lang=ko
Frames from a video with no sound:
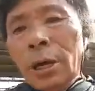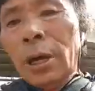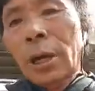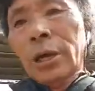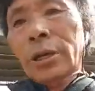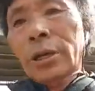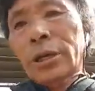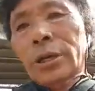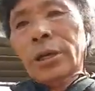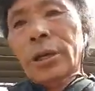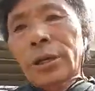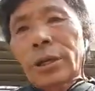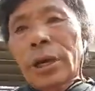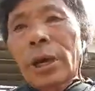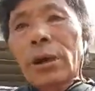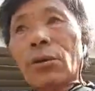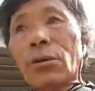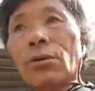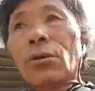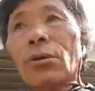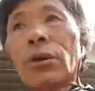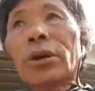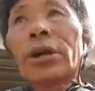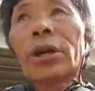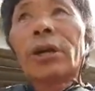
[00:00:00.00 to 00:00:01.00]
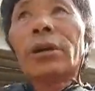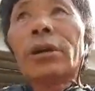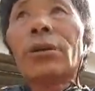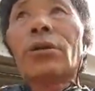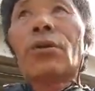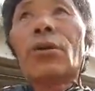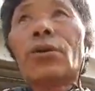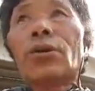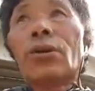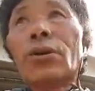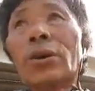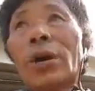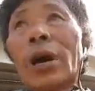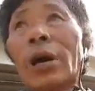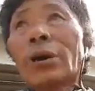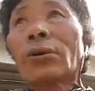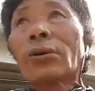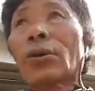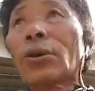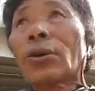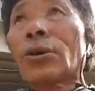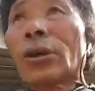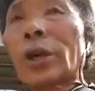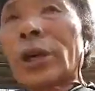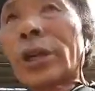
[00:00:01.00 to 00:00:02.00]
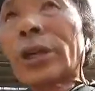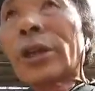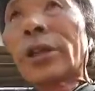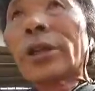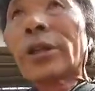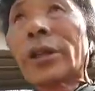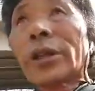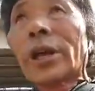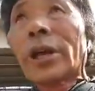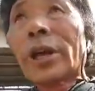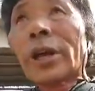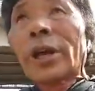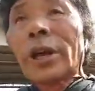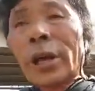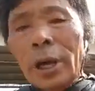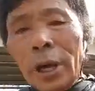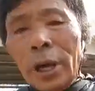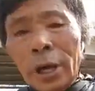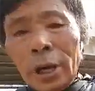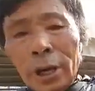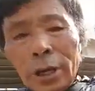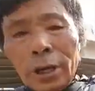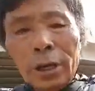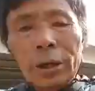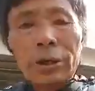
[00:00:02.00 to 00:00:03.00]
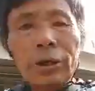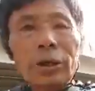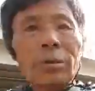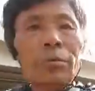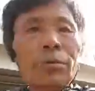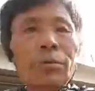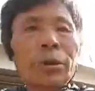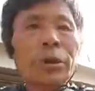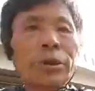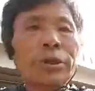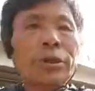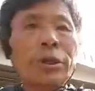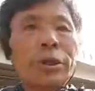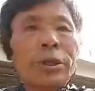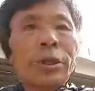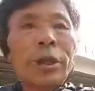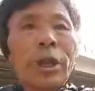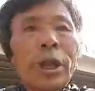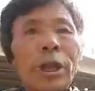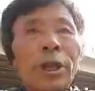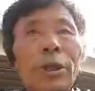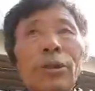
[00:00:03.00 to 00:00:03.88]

저 외국인 고등학교 있는데 그 연못을